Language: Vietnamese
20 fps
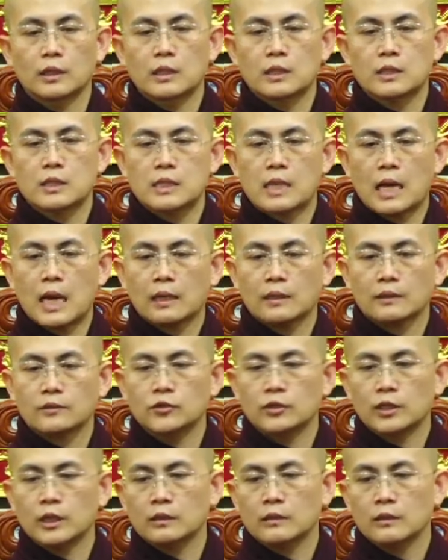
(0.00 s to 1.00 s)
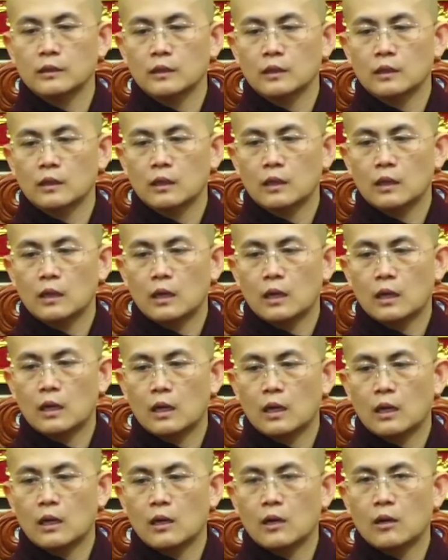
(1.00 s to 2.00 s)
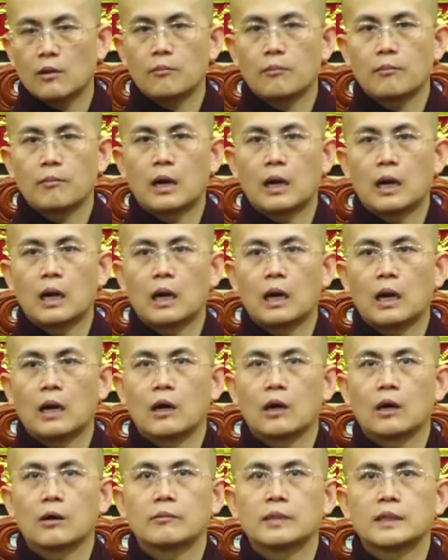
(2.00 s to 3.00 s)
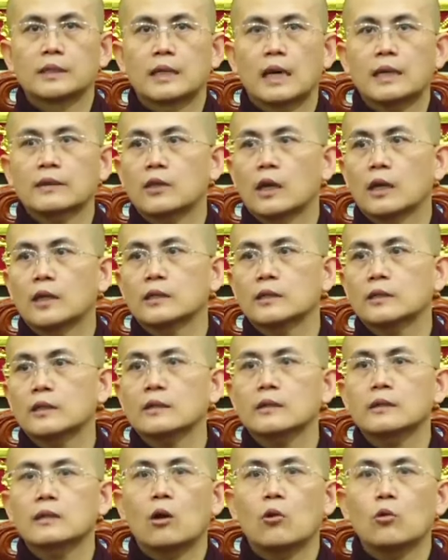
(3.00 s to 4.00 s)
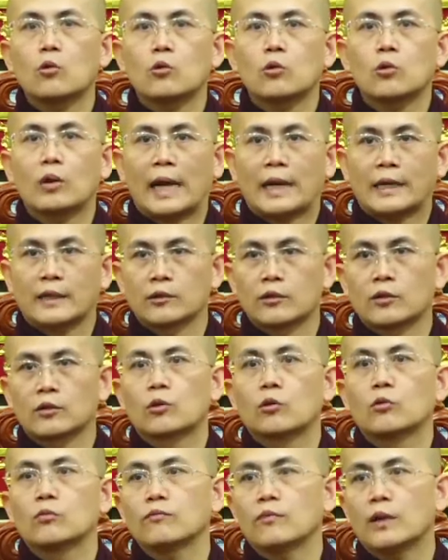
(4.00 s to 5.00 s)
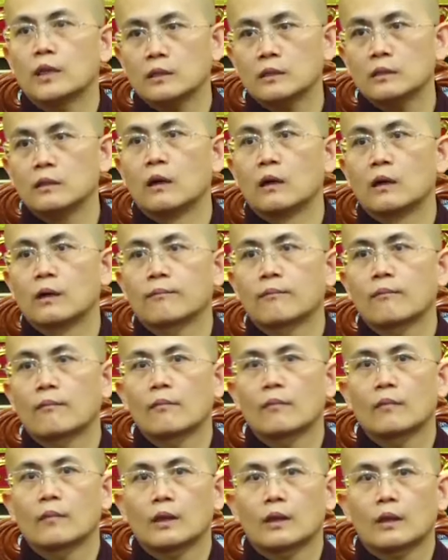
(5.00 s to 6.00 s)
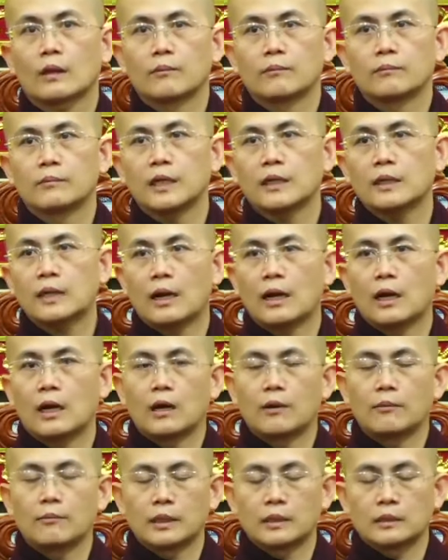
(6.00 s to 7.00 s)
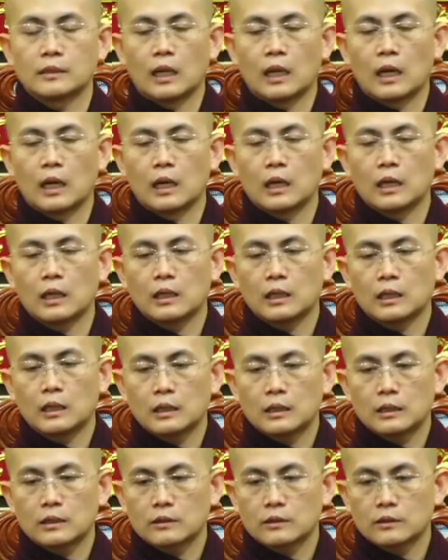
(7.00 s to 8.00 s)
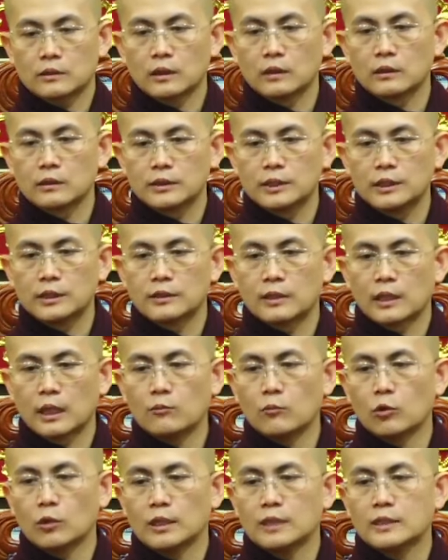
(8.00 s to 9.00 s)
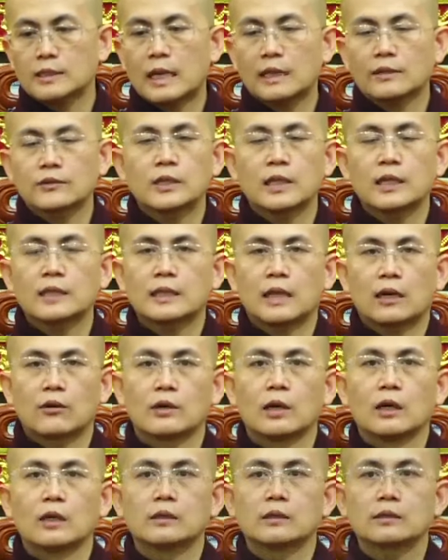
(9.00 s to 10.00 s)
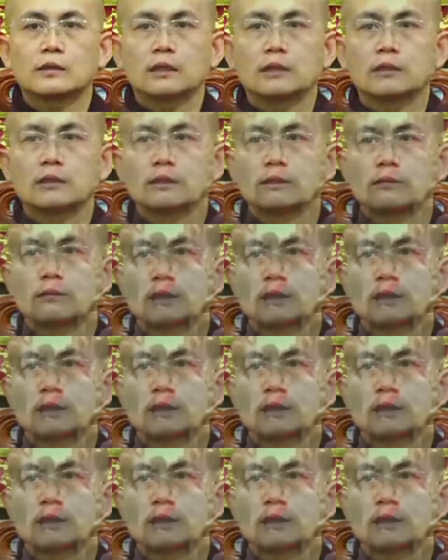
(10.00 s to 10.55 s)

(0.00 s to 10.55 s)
xác chết mà mình đã thấy rất lâu ngày rồi cũng vẫn được miễn là mình đã từng nhìn thấy một cái xác chết nào đấy thì mình